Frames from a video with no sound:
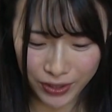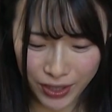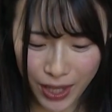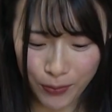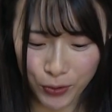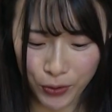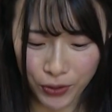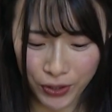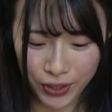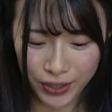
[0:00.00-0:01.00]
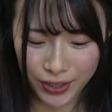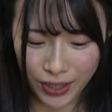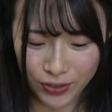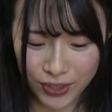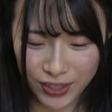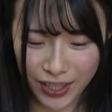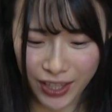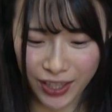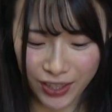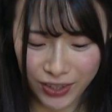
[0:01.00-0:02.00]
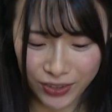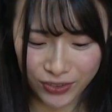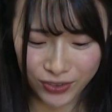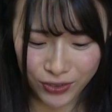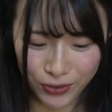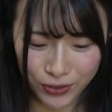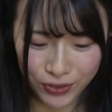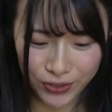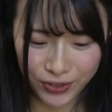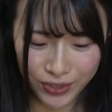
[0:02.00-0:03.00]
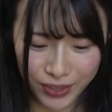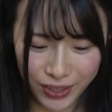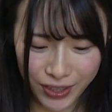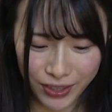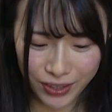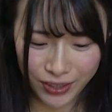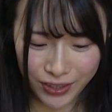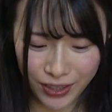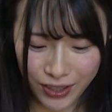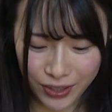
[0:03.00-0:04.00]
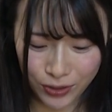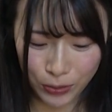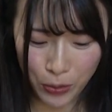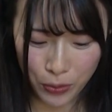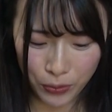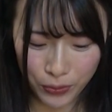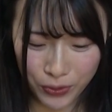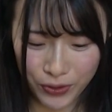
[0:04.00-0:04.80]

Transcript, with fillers: ゲームを楽しんで、こう、なんか行くと、